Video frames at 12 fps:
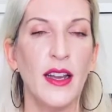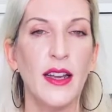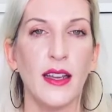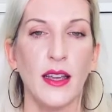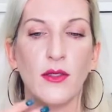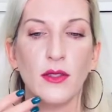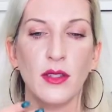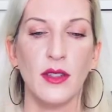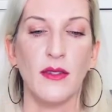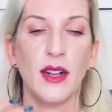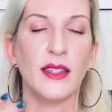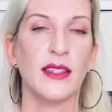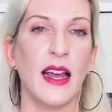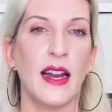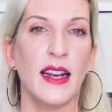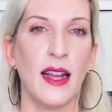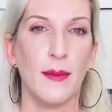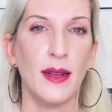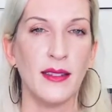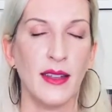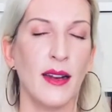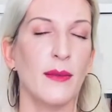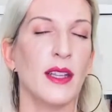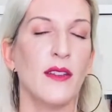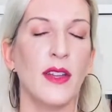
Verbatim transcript: che non si deve alzare né abbassare ma deve